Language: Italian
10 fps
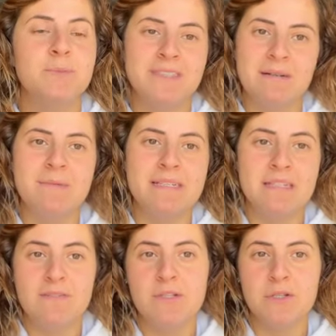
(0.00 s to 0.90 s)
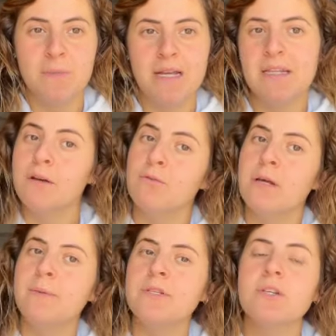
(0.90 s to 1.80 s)
potrebbe essere visto male da
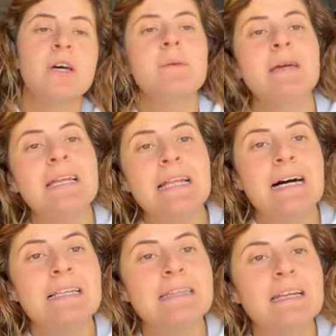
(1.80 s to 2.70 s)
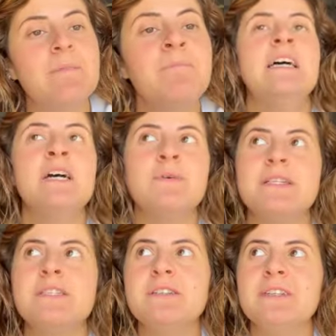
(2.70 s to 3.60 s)
alcune persone e bene da altre.
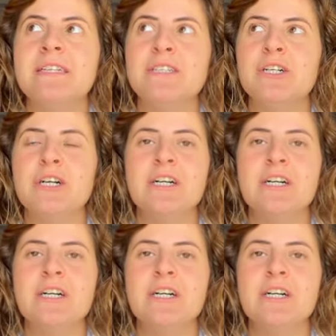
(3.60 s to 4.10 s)
Questo video